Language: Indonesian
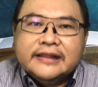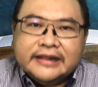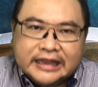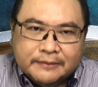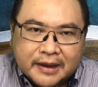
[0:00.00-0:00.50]

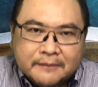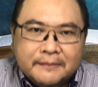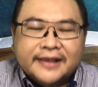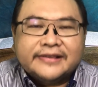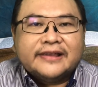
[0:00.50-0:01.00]

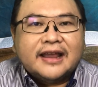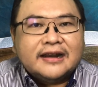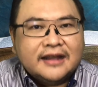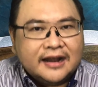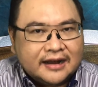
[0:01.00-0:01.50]
dibebaskan
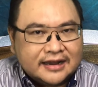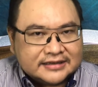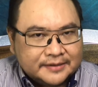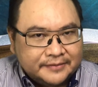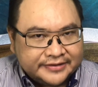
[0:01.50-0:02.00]
dari
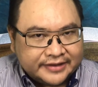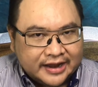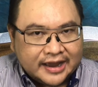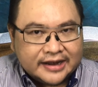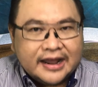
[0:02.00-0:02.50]
rasa
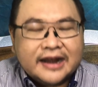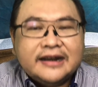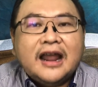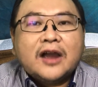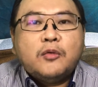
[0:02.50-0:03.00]
bersalah dan
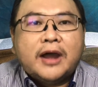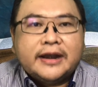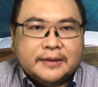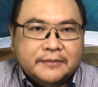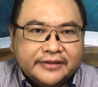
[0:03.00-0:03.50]
dakwaan
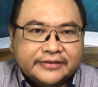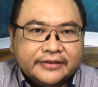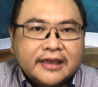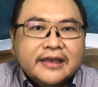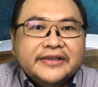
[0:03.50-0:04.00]
iblis,
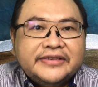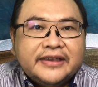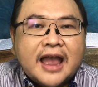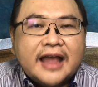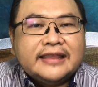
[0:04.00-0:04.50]

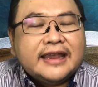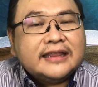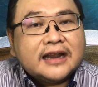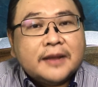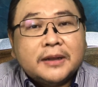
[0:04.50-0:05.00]
sehingga hati kita
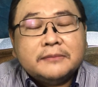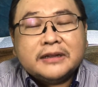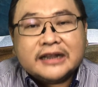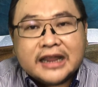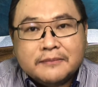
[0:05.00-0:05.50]
dapat
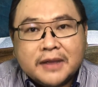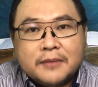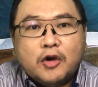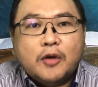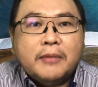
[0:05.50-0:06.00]
menerima
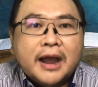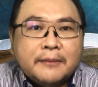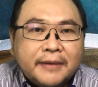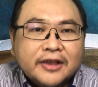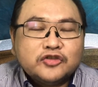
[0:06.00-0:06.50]
bahwa
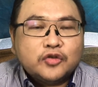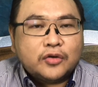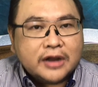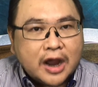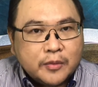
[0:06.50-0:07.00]
Bapa
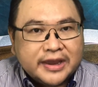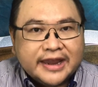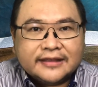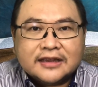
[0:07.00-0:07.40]
Sorgawi kita